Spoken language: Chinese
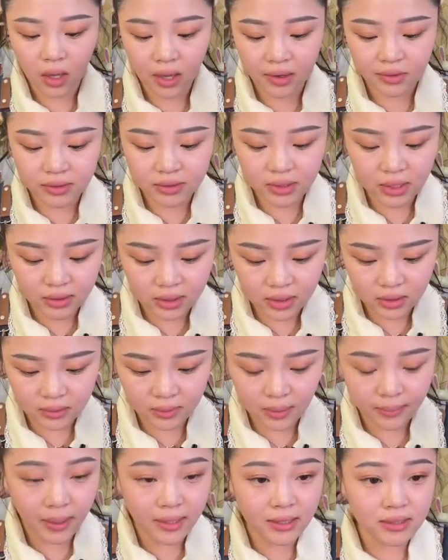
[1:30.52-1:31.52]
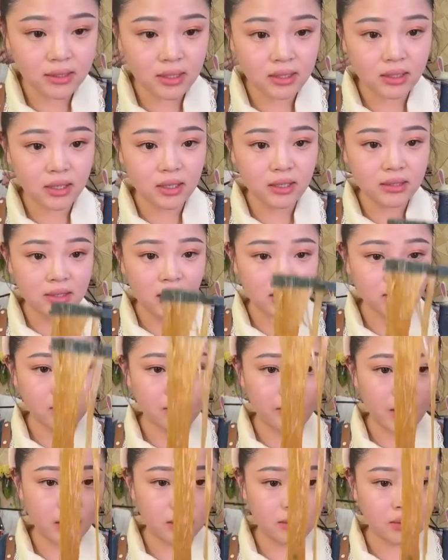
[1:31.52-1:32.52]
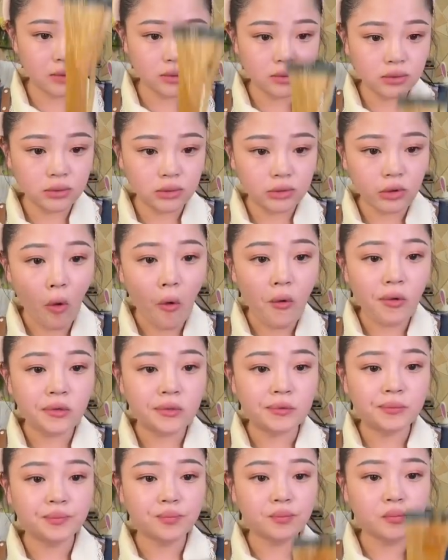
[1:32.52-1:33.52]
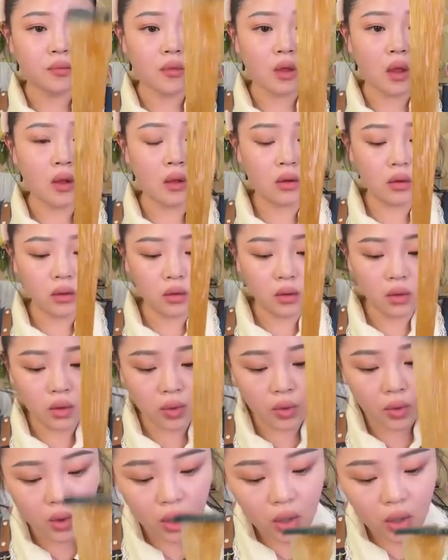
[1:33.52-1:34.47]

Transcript: 还有一千单是吧？把一千单给加上吧。一单加好，给拍了。给